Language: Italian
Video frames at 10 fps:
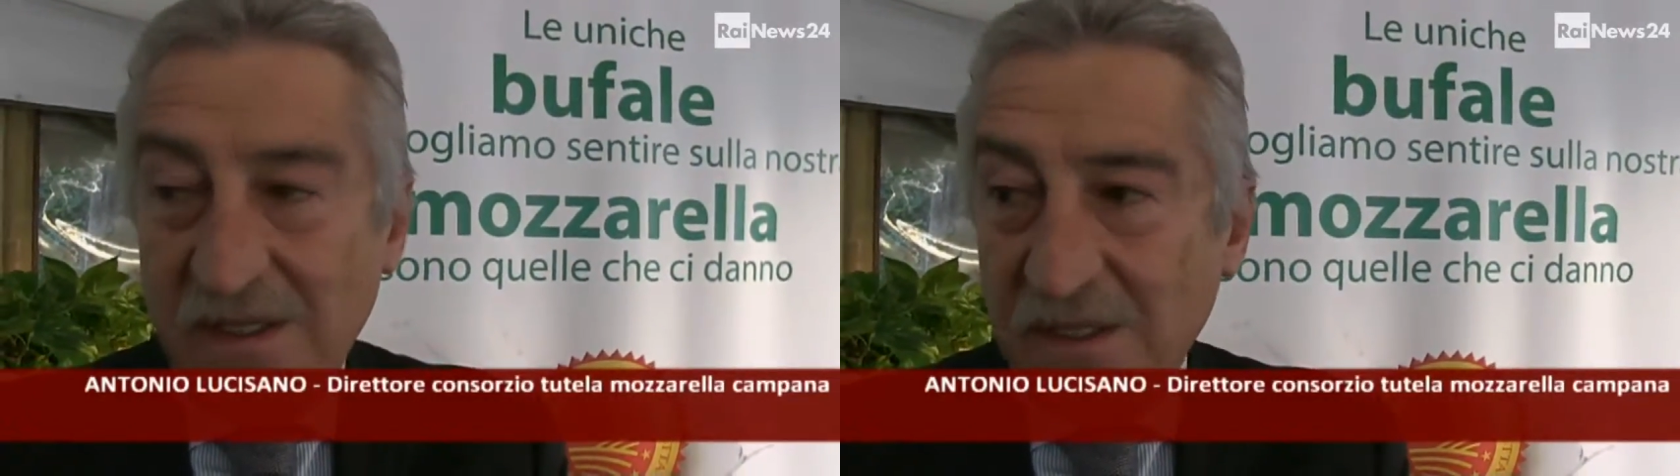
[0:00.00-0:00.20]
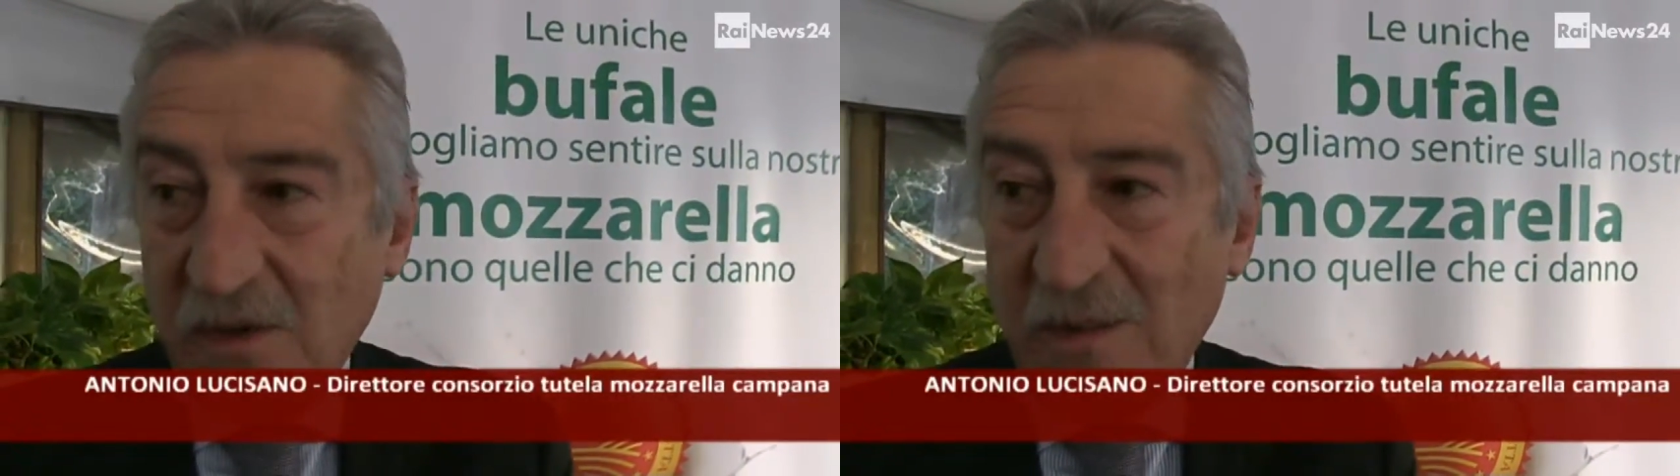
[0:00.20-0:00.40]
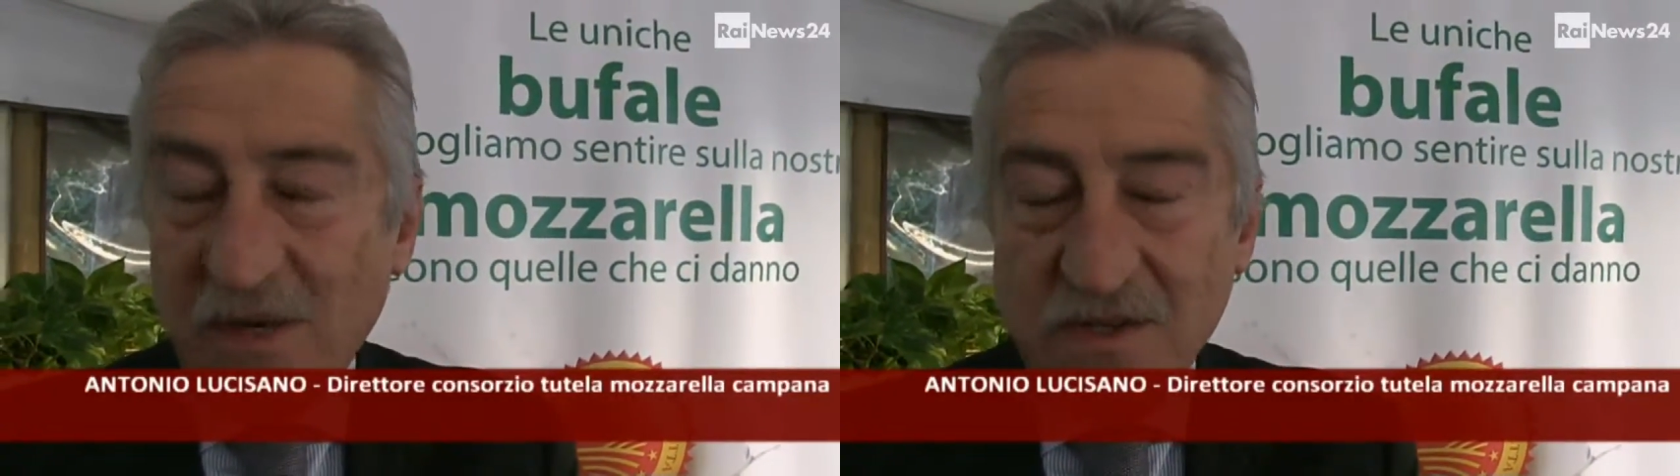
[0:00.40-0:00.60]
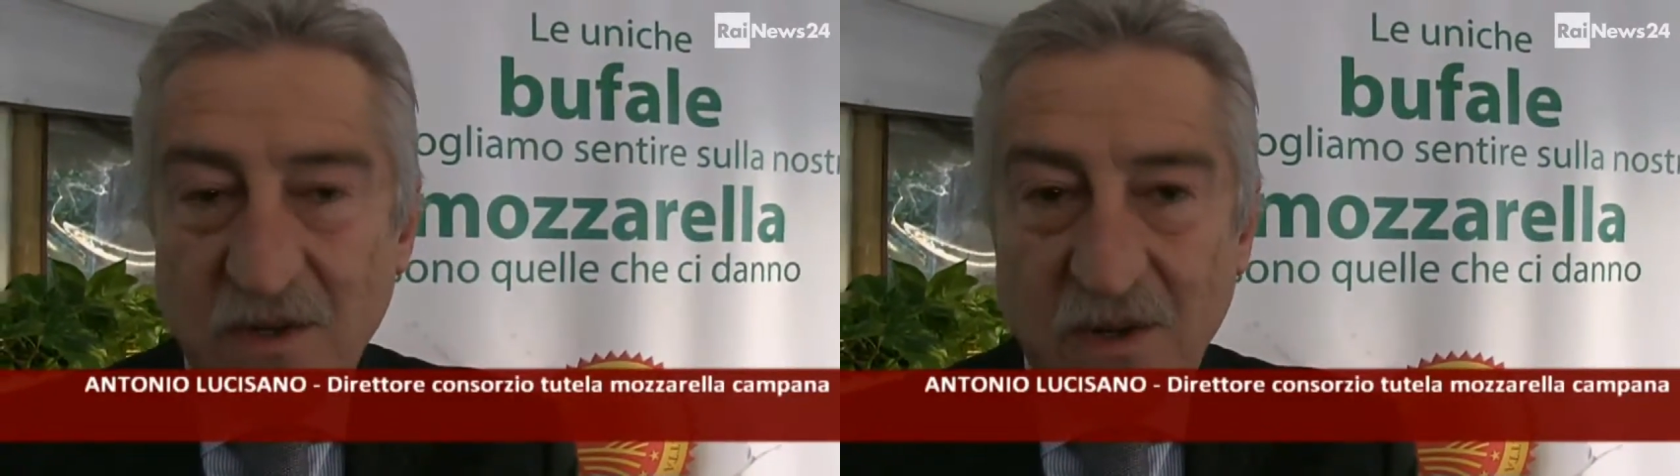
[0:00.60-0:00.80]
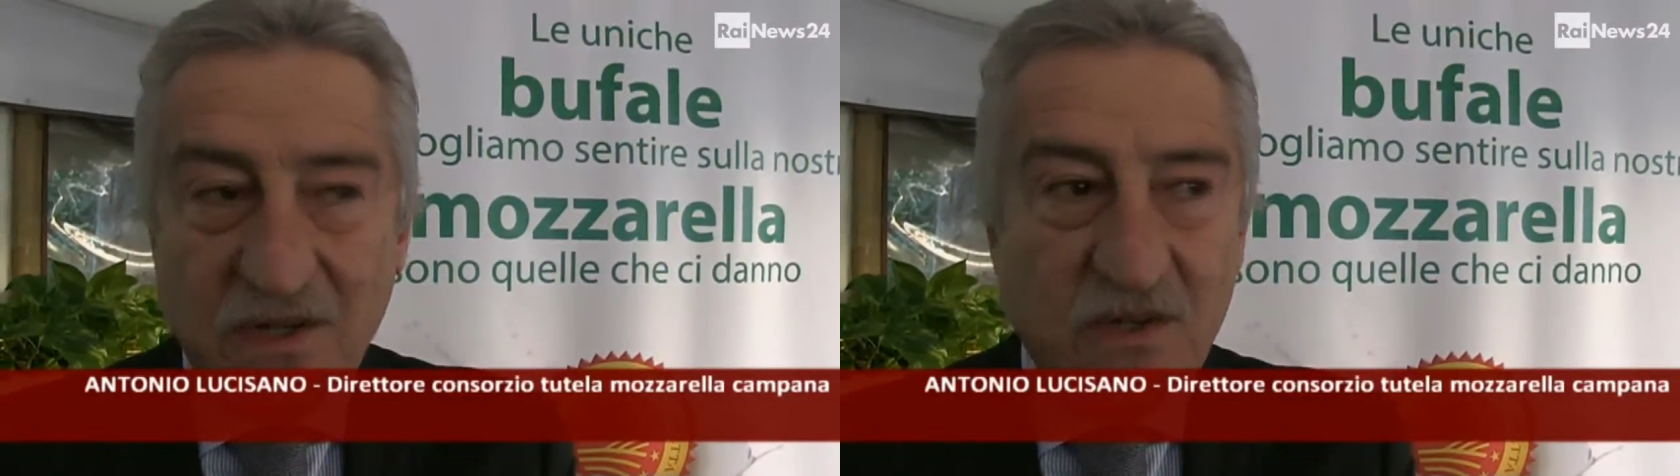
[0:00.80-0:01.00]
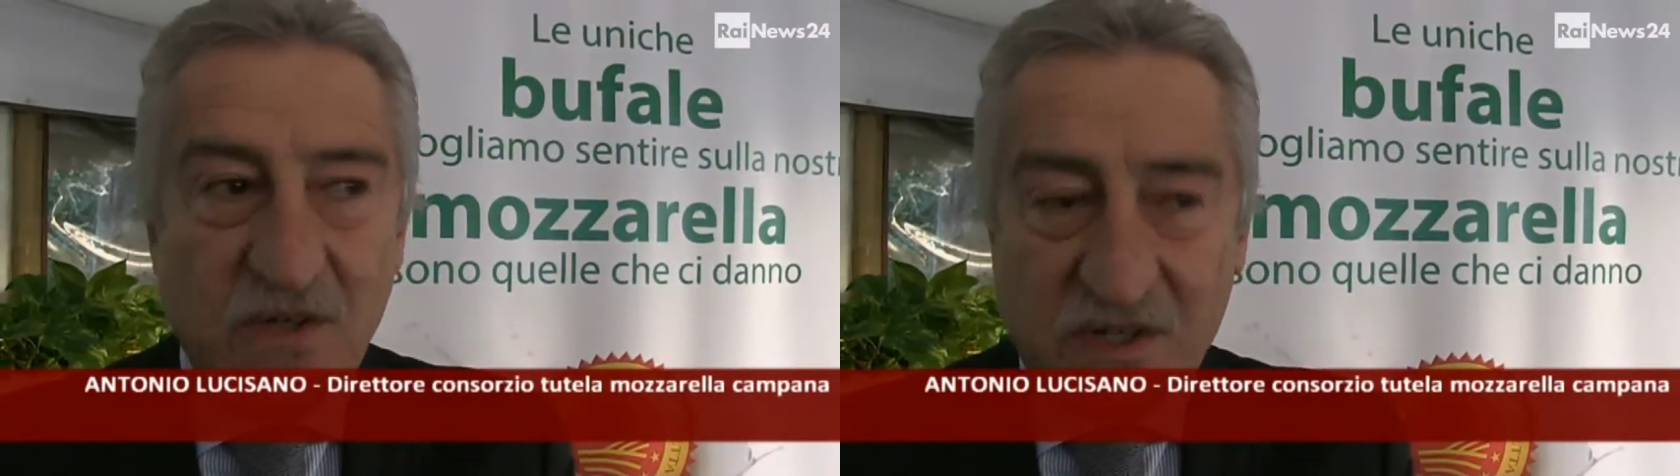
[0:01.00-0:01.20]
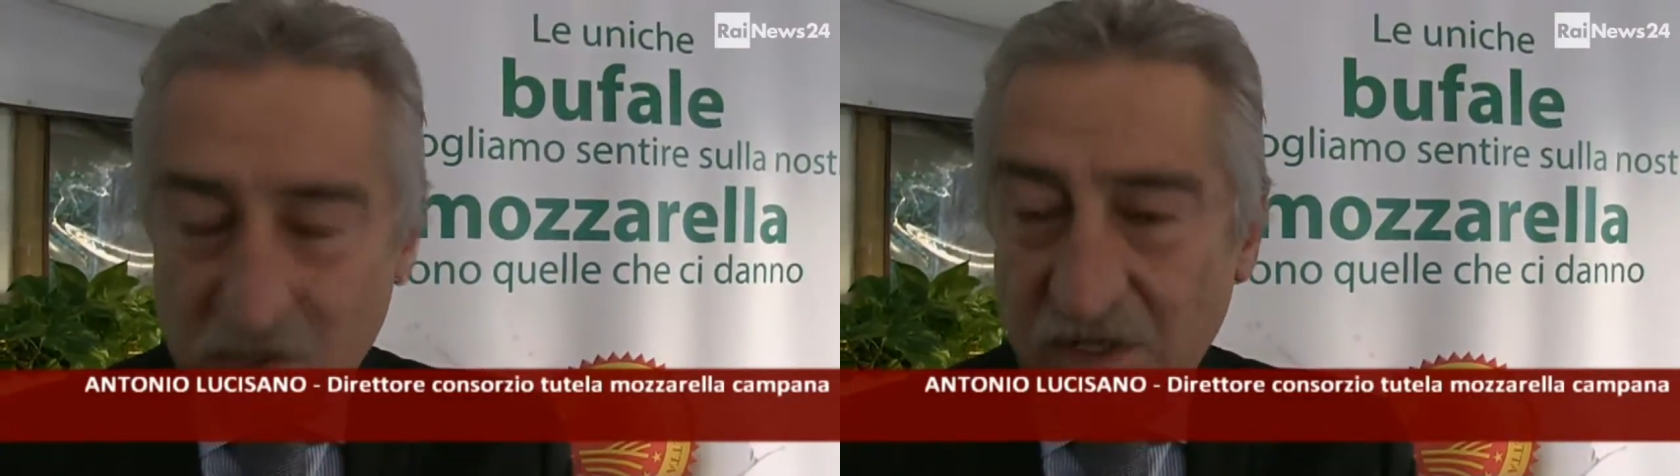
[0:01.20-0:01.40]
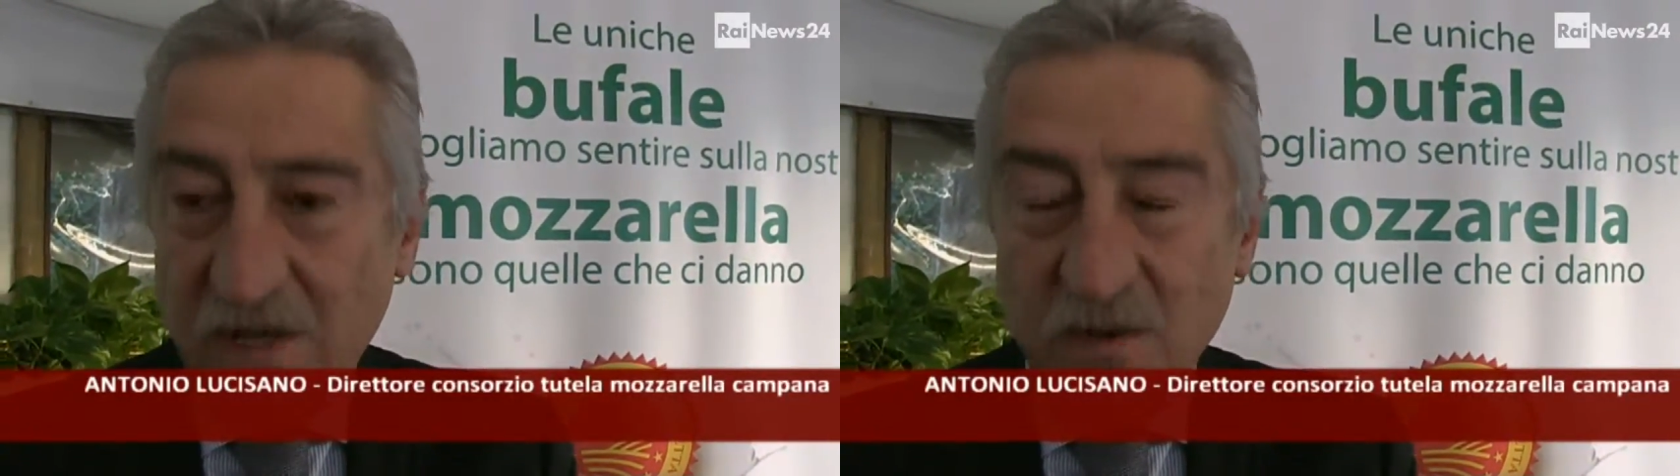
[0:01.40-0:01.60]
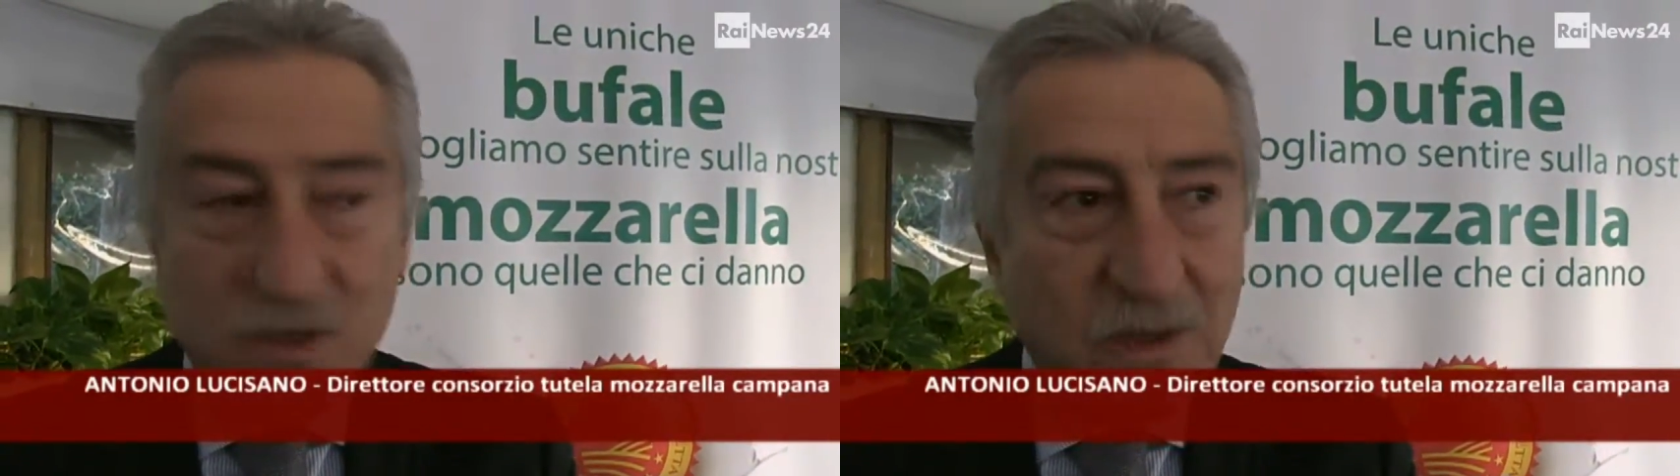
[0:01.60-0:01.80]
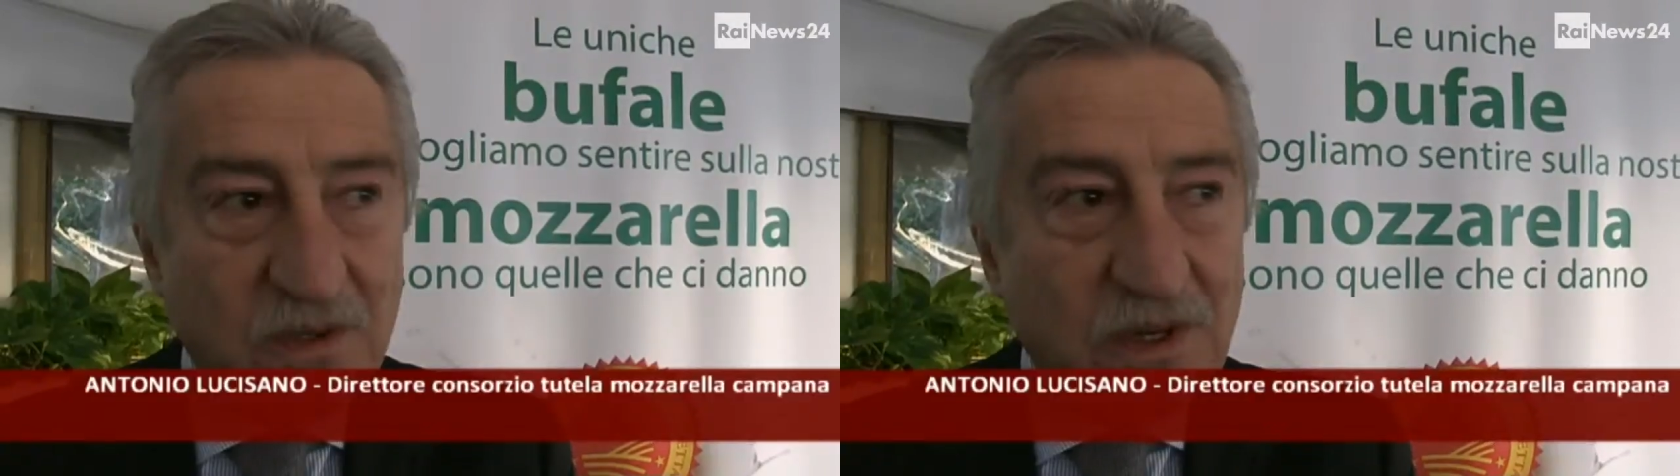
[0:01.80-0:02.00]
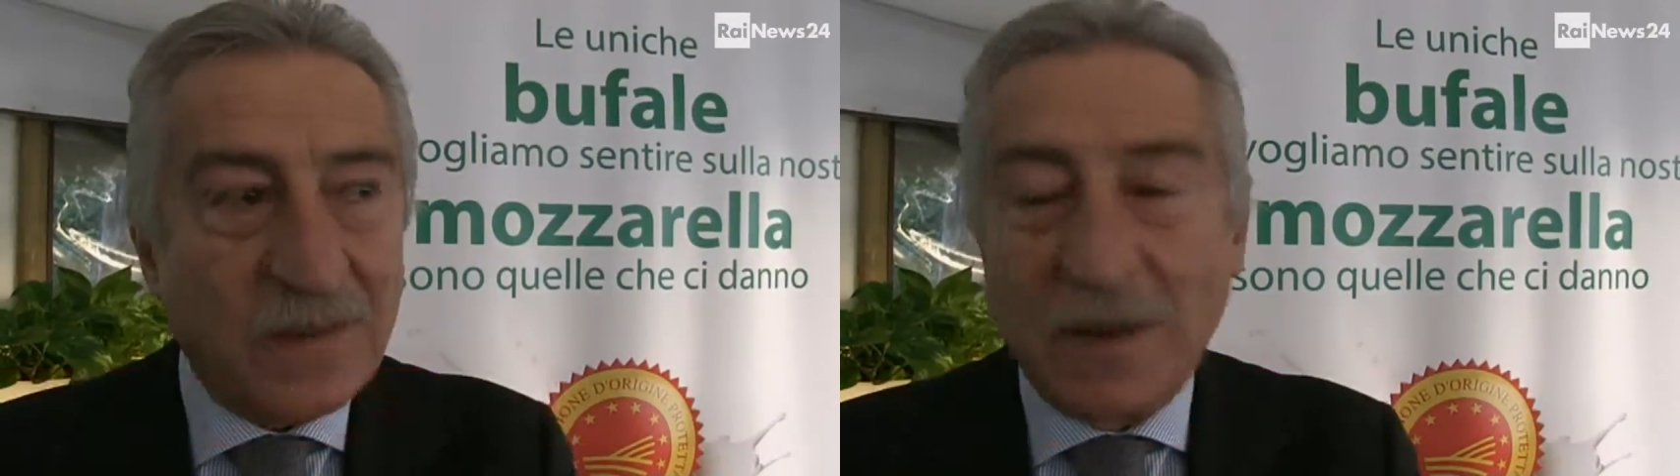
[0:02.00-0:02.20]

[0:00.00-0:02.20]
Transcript: eh in collaborazione con l'Associazione dei Consumatori